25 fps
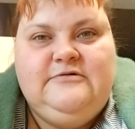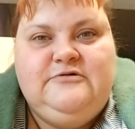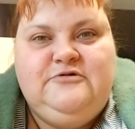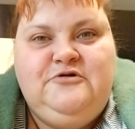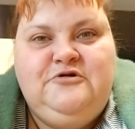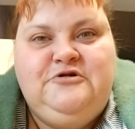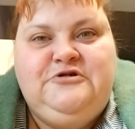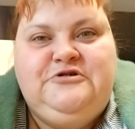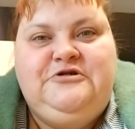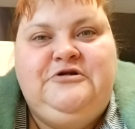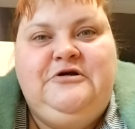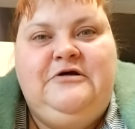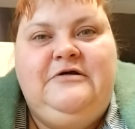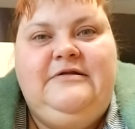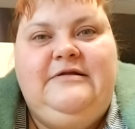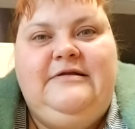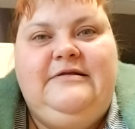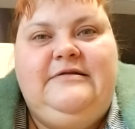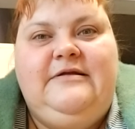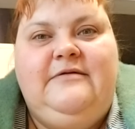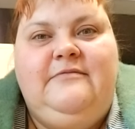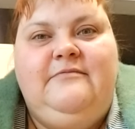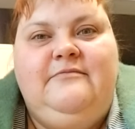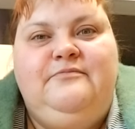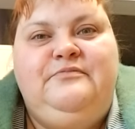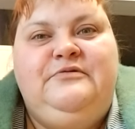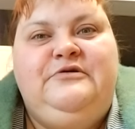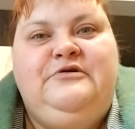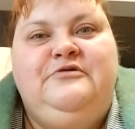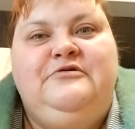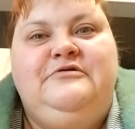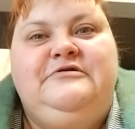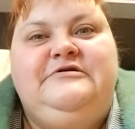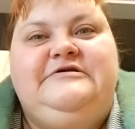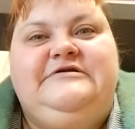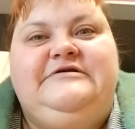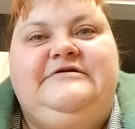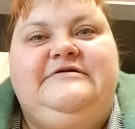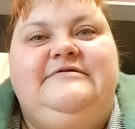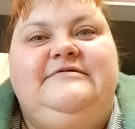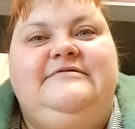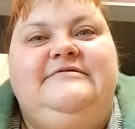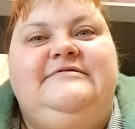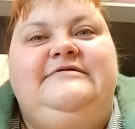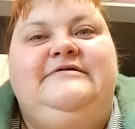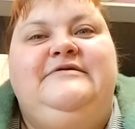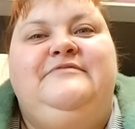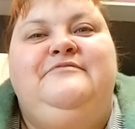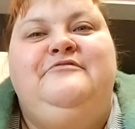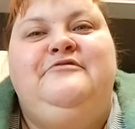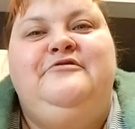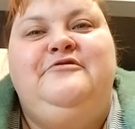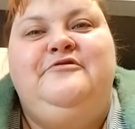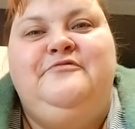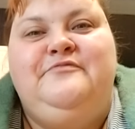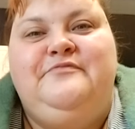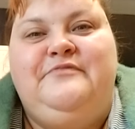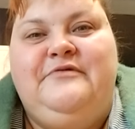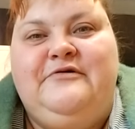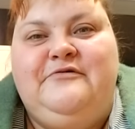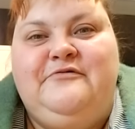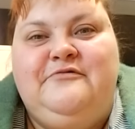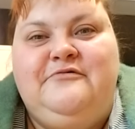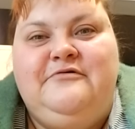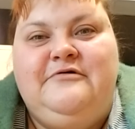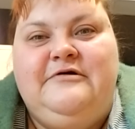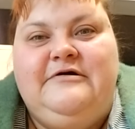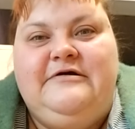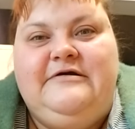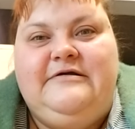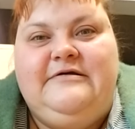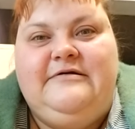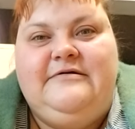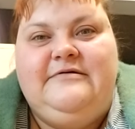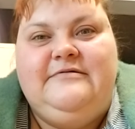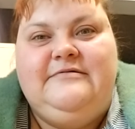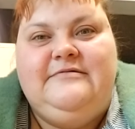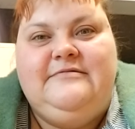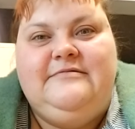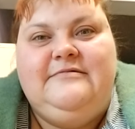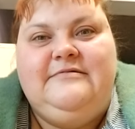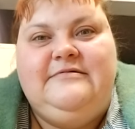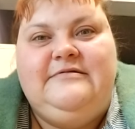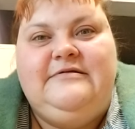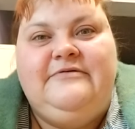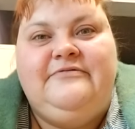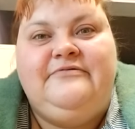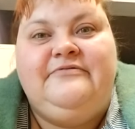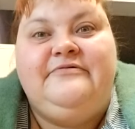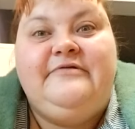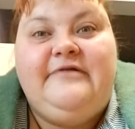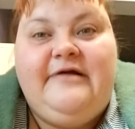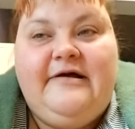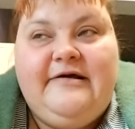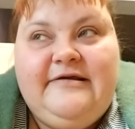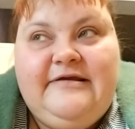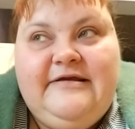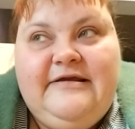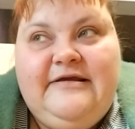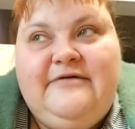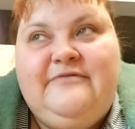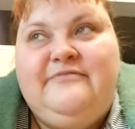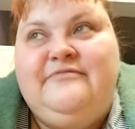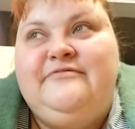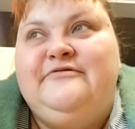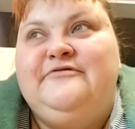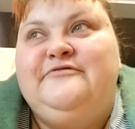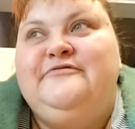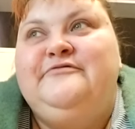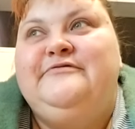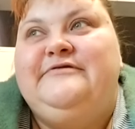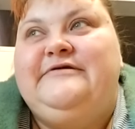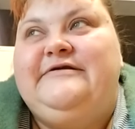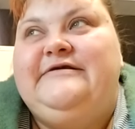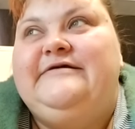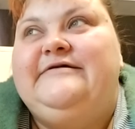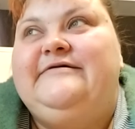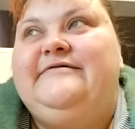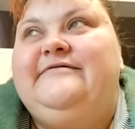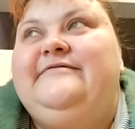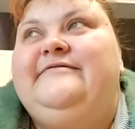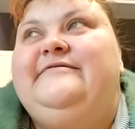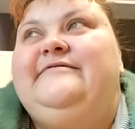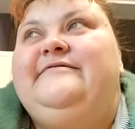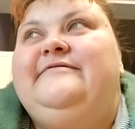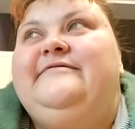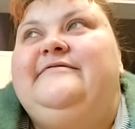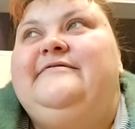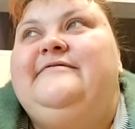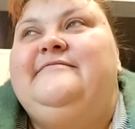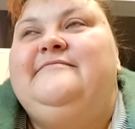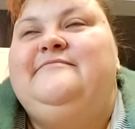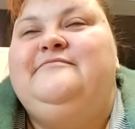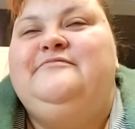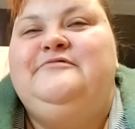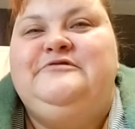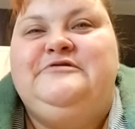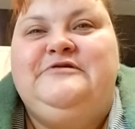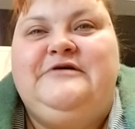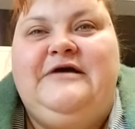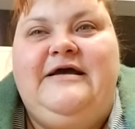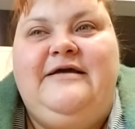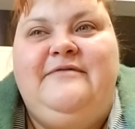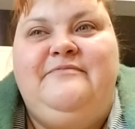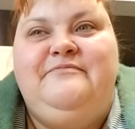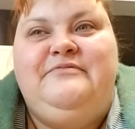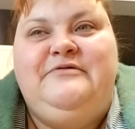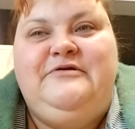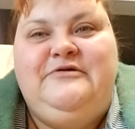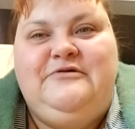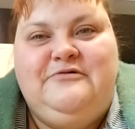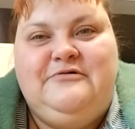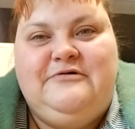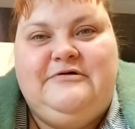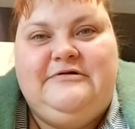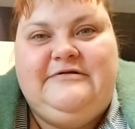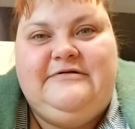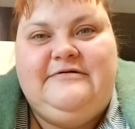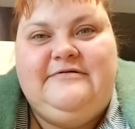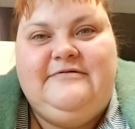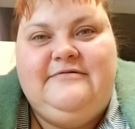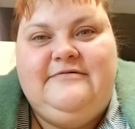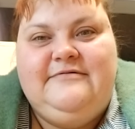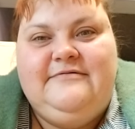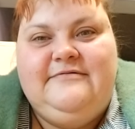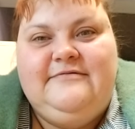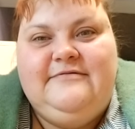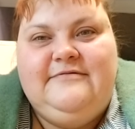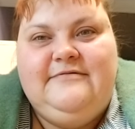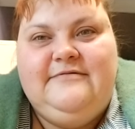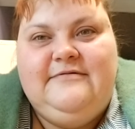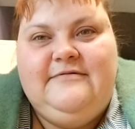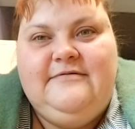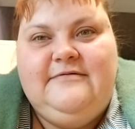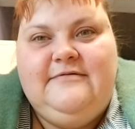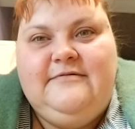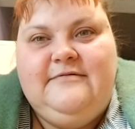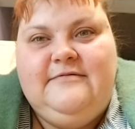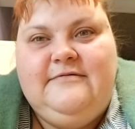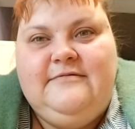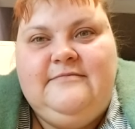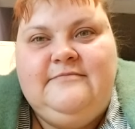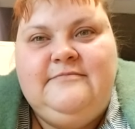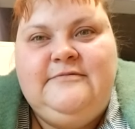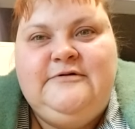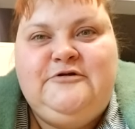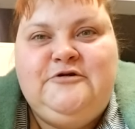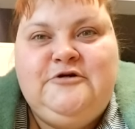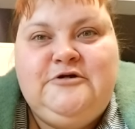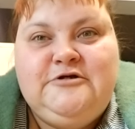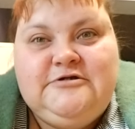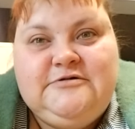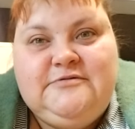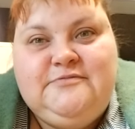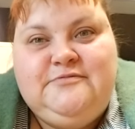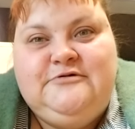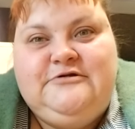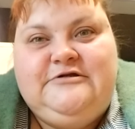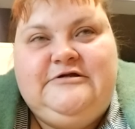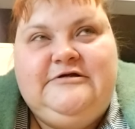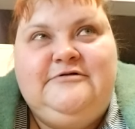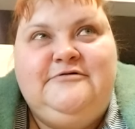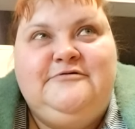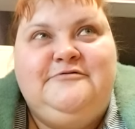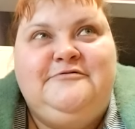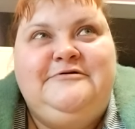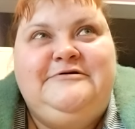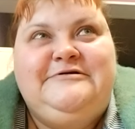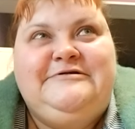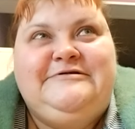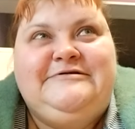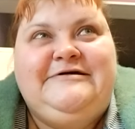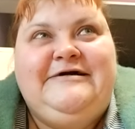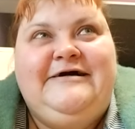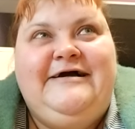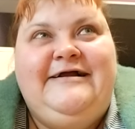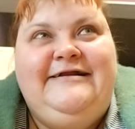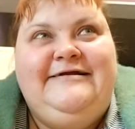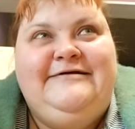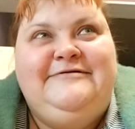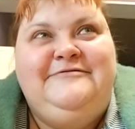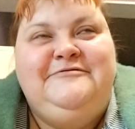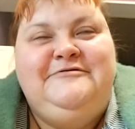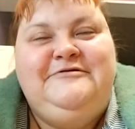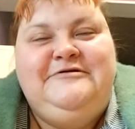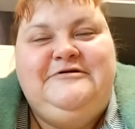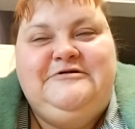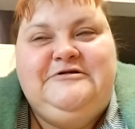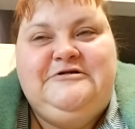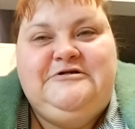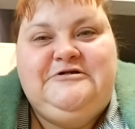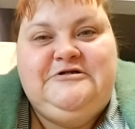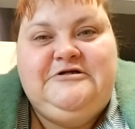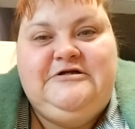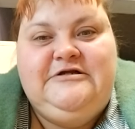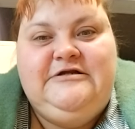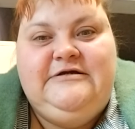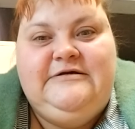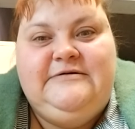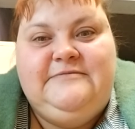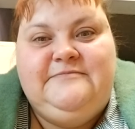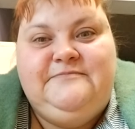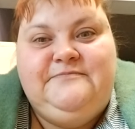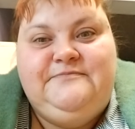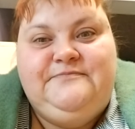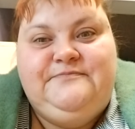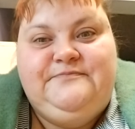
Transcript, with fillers: То, что она там пьет за мой упокой, да флаг ей в руки, пускай пьет. Мы тоже бутылку искали, но не нашли.